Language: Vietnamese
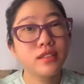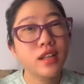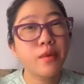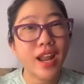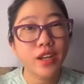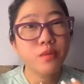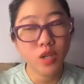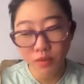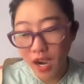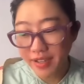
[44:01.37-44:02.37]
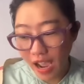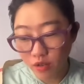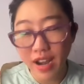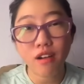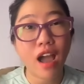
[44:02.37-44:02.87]
hôm nay nếu mà cũng hơi
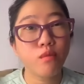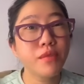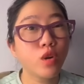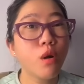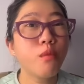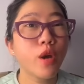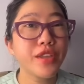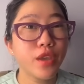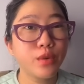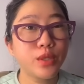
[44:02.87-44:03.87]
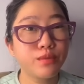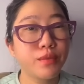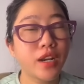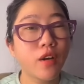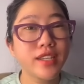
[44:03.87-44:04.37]
đau đau họng mình cũng không nói nhiều
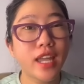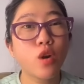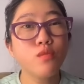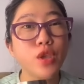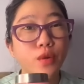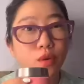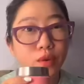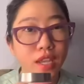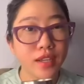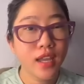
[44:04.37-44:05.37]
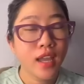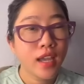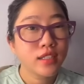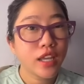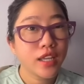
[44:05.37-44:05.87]
mình nói vậy là cũng nhiều quá quý vị
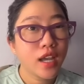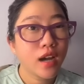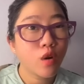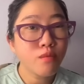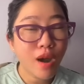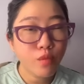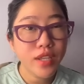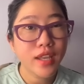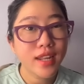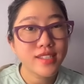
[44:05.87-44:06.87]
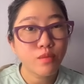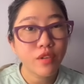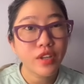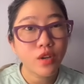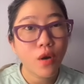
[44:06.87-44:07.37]
thì ờ, cũng mong quý vị là trong
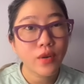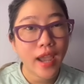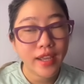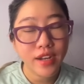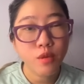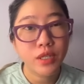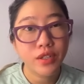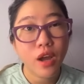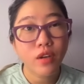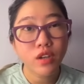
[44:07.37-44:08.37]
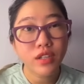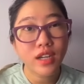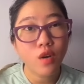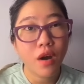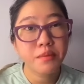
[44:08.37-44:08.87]
cái video này nếu mười nói có những
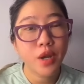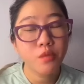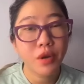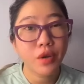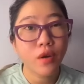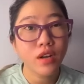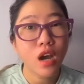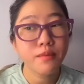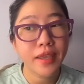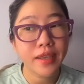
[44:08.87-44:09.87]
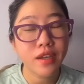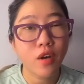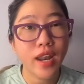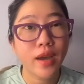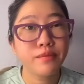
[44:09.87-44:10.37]
cái đoạn mà nếu mười nói nó hơi bị
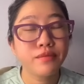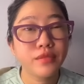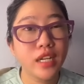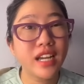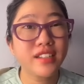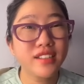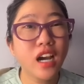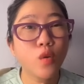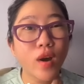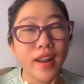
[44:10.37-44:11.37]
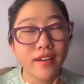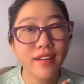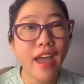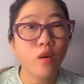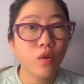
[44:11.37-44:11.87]
gọi là giật giật giật hoặc là nó
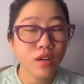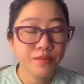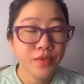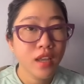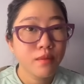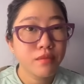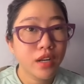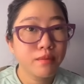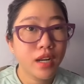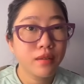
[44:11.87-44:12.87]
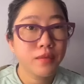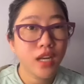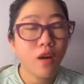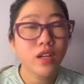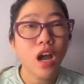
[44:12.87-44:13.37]
đau á mình mình mình
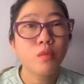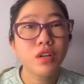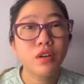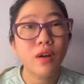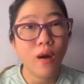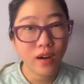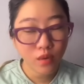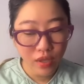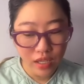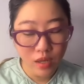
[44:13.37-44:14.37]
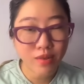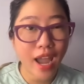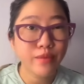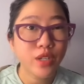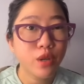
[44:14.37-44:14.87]
nói nó không có được rõ đó quý vị thông
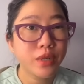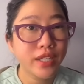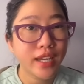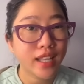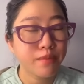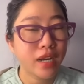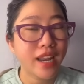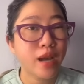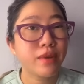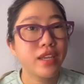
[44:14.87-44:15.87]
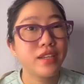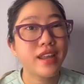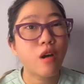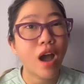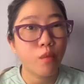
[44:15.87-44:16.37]
cảm cho nếu mười nha tại mình đang bị
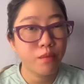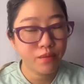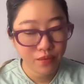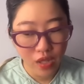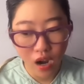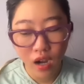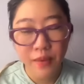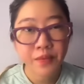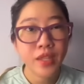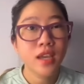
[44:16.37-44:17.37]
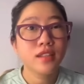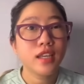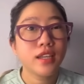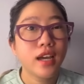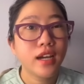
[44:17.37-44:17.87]
đau họng nó
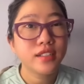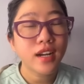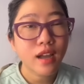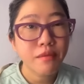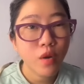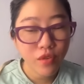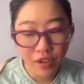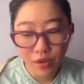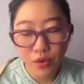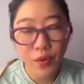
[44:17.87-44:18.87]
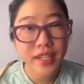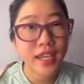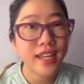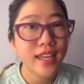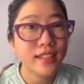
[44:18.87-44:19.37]
thì ờ, rất là cảm ơn quý vị của chú anh
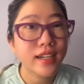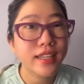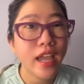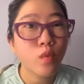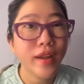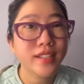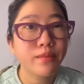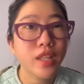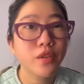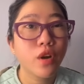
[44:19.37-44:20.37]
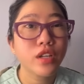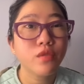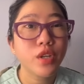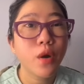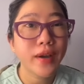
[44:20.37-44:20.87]
chị đã dành thời gian quan tâm theo dõi cái
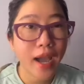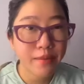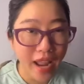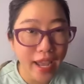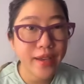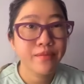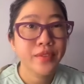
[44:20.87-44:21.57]
video ngày hôm nay